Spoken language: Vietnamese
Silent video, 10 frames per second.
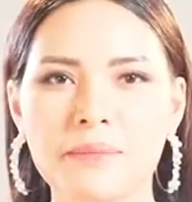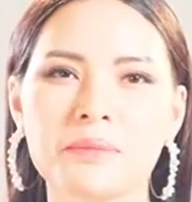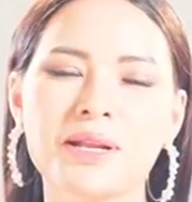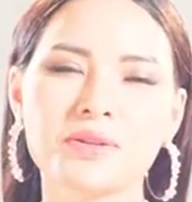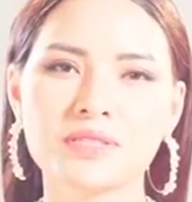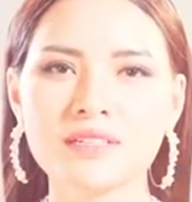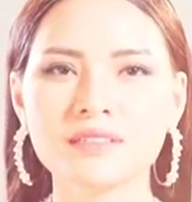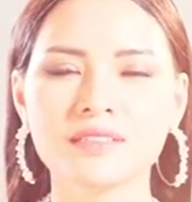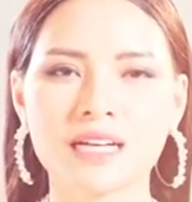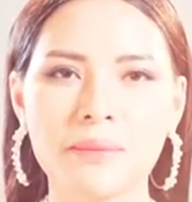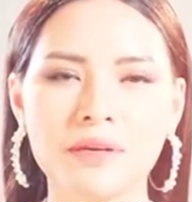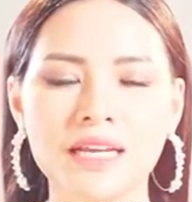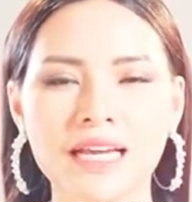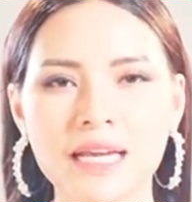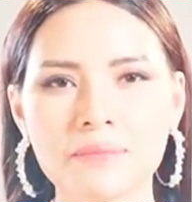Cảm ơn ban tổ chức, cảm
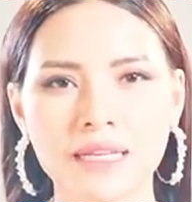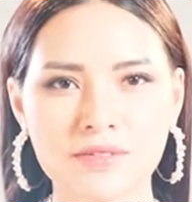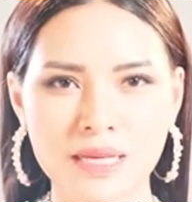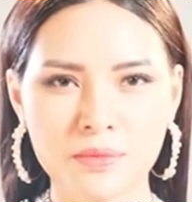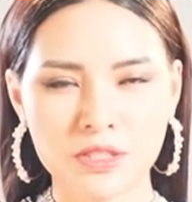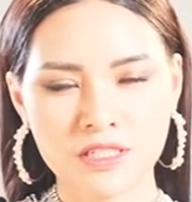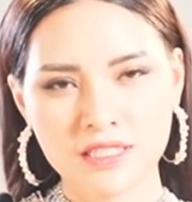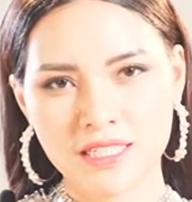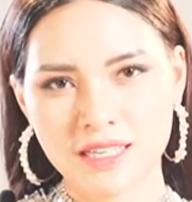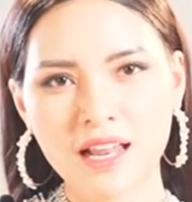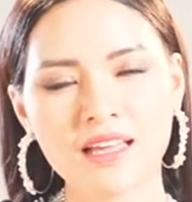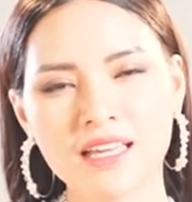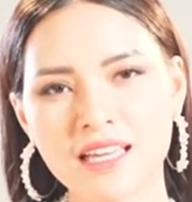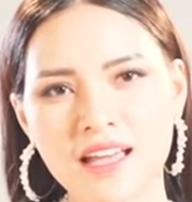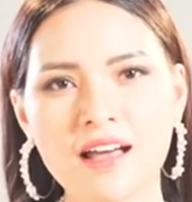ơn ekip đã tạo ra một chương trình rất là
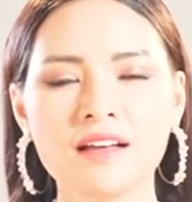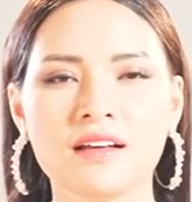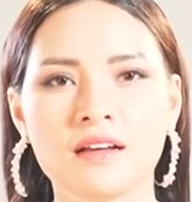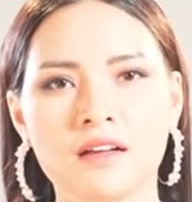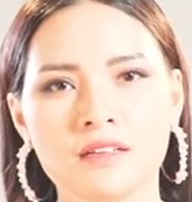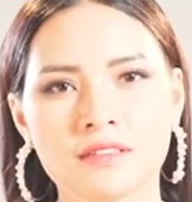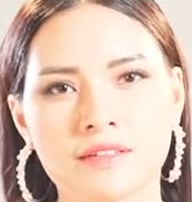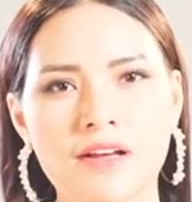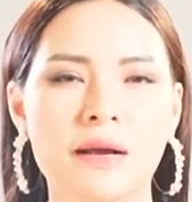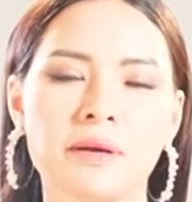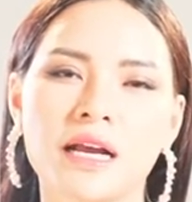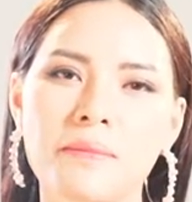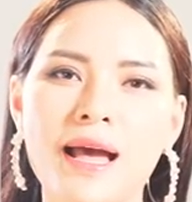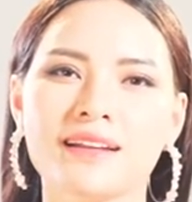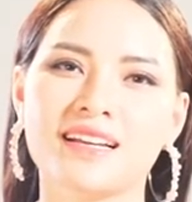ý nghĩa và cảm ơn
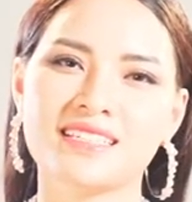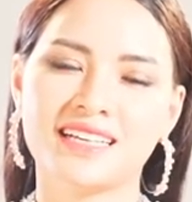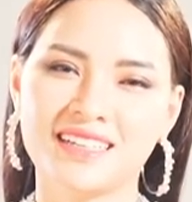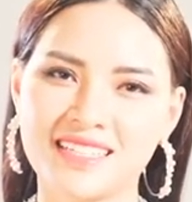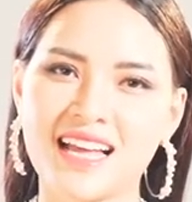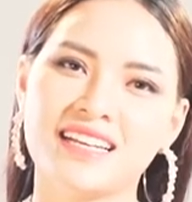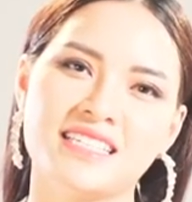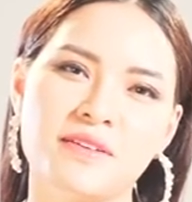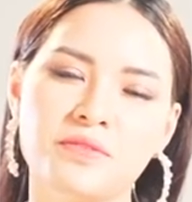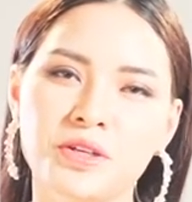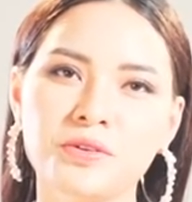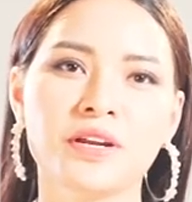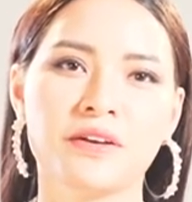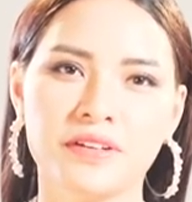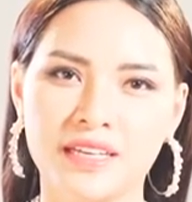các bạn đã dành thời gian để xem
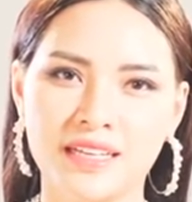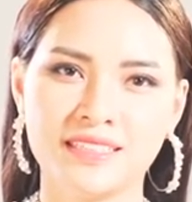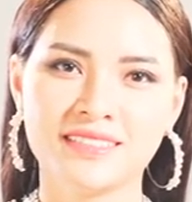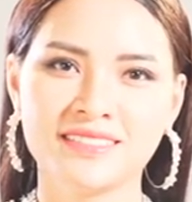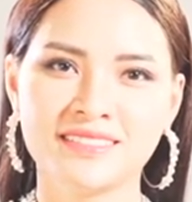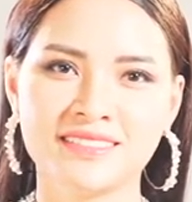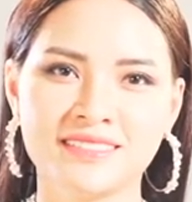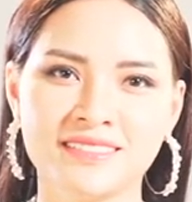video này của Hiền.